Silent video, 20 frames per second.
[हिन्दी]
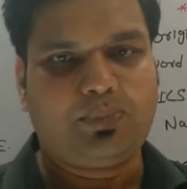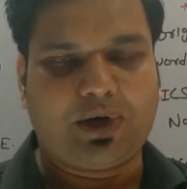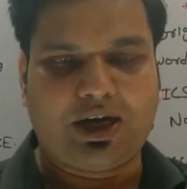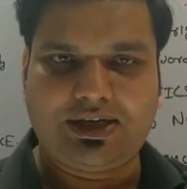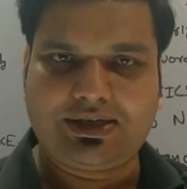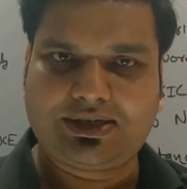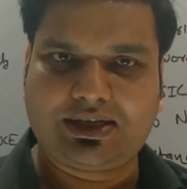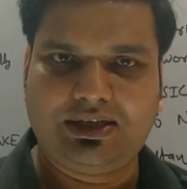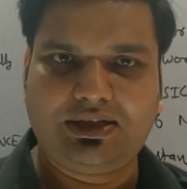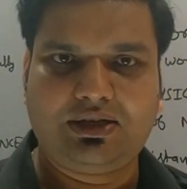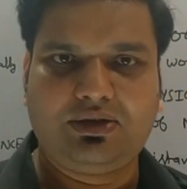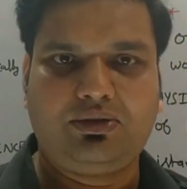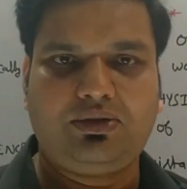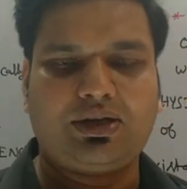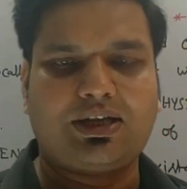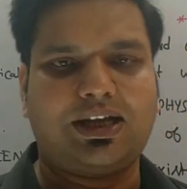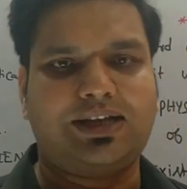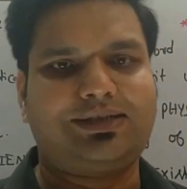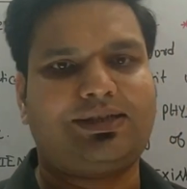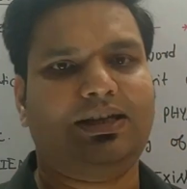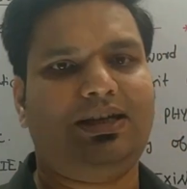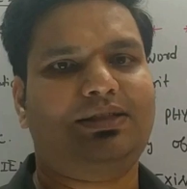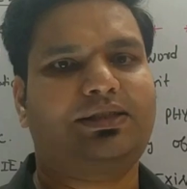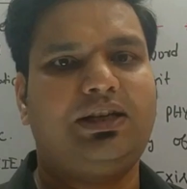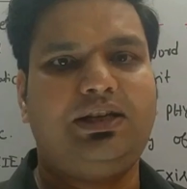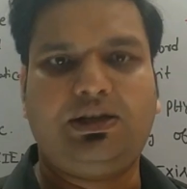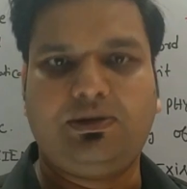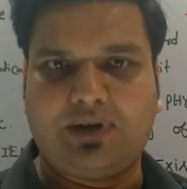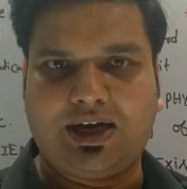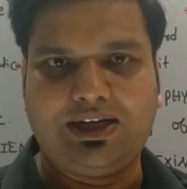पार्ट्स के अंदर और कैसे
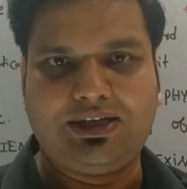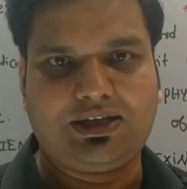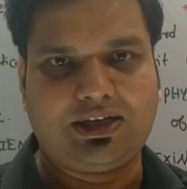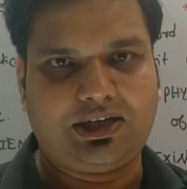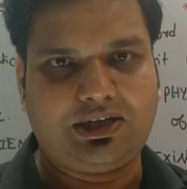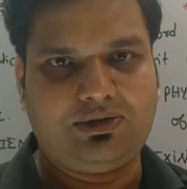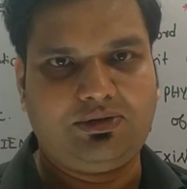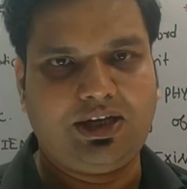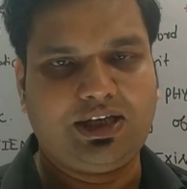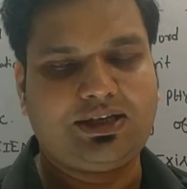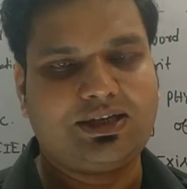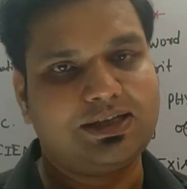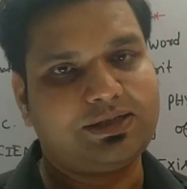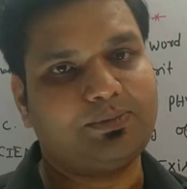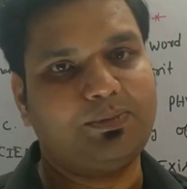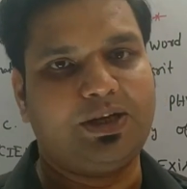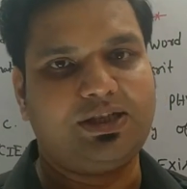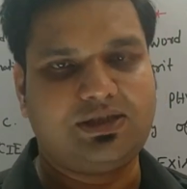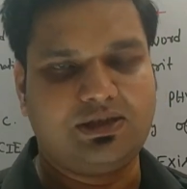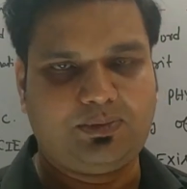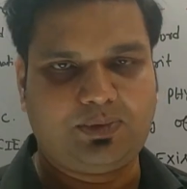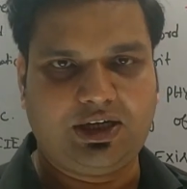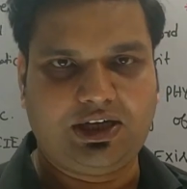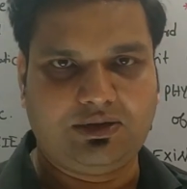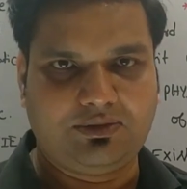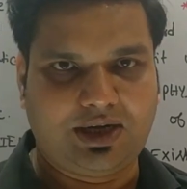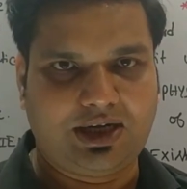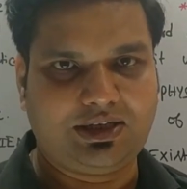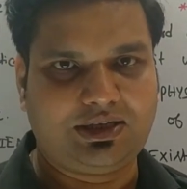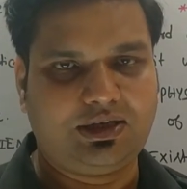कैसे डिवाइड करा हुआ है किस बेसिस पर
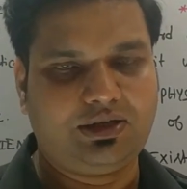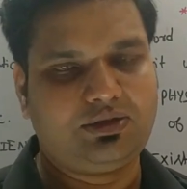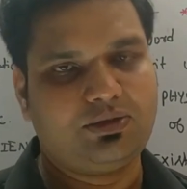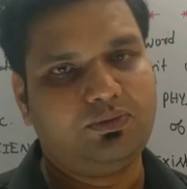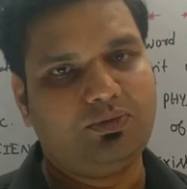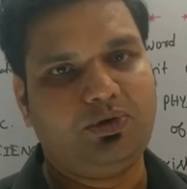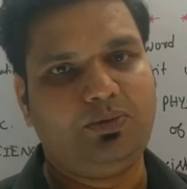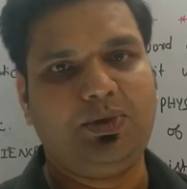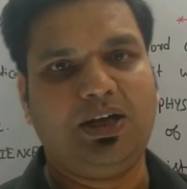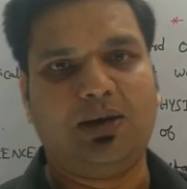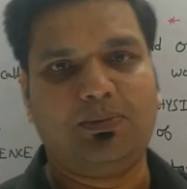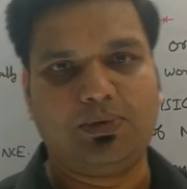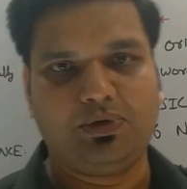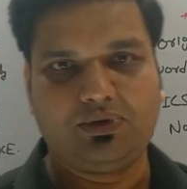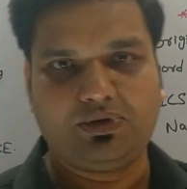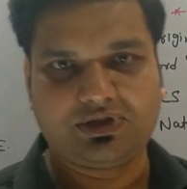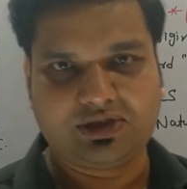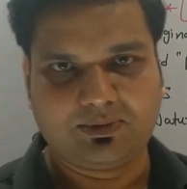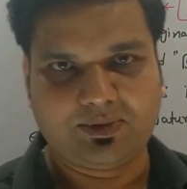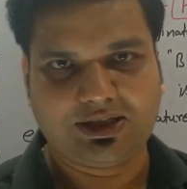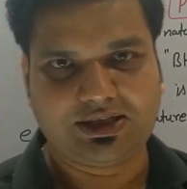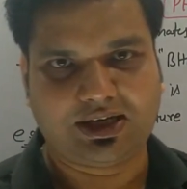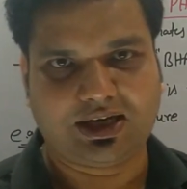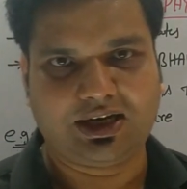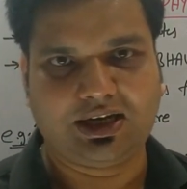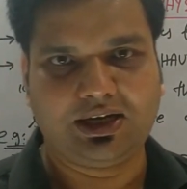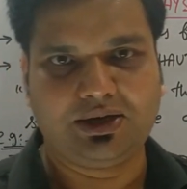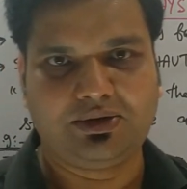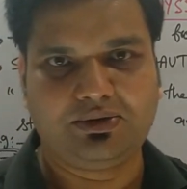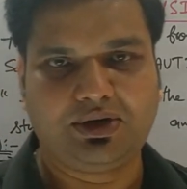डिवाइड कर तो वो भी आप लोगों को समझ
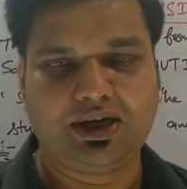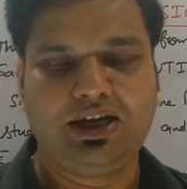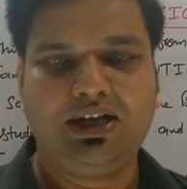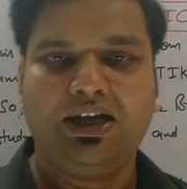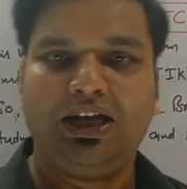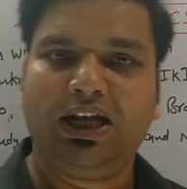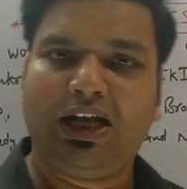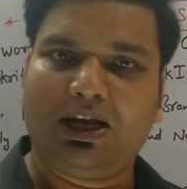आ गया होगा